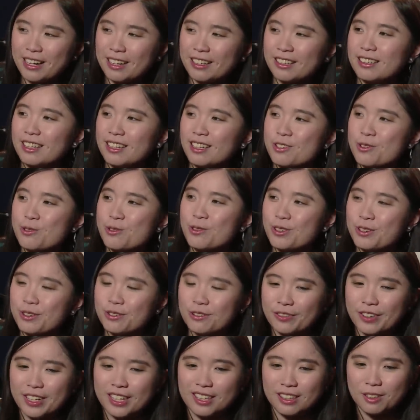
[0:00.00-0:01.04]
parang nag-joke
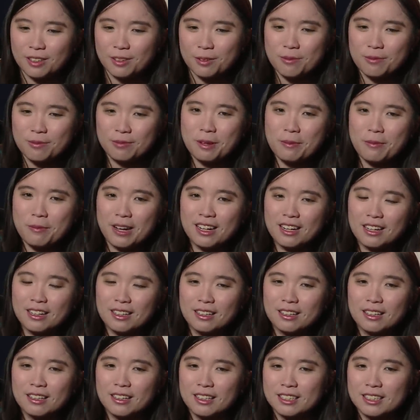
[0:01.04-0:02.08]
yung friend ko na
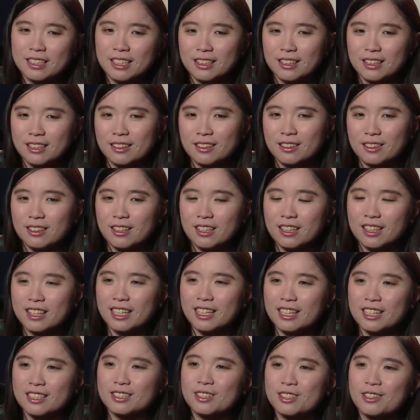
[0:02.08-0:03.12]
parang, kasi
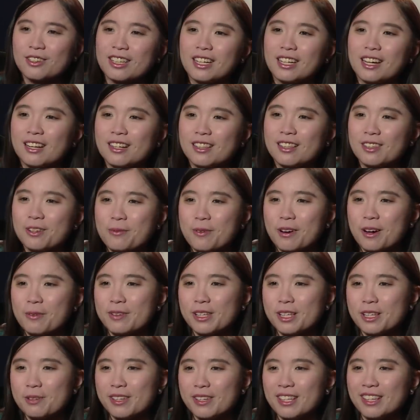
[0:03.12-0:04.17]
3 years daw inaral ng mga
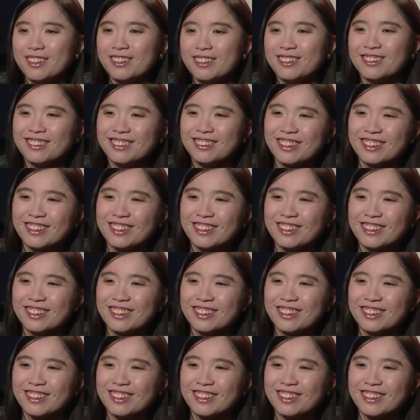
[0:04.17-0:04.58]
Pilipino